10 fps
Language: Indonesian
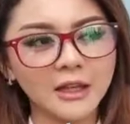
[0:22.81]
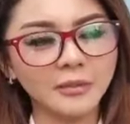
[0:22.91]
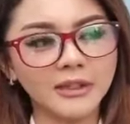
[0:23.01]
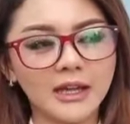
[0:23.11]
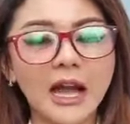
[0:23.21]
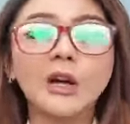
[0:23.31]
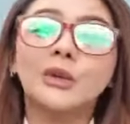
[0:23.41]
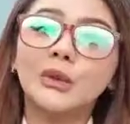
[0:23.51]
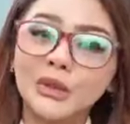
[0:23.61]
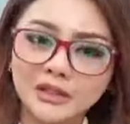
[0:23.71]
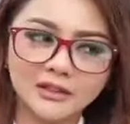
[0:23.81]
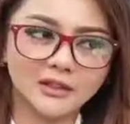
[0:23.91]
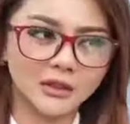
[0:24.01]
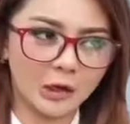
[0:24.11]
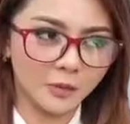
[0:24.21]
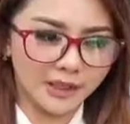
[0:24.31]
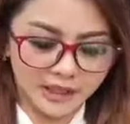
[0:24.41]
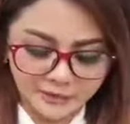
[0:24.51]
apa ya anggun ah. aku pakai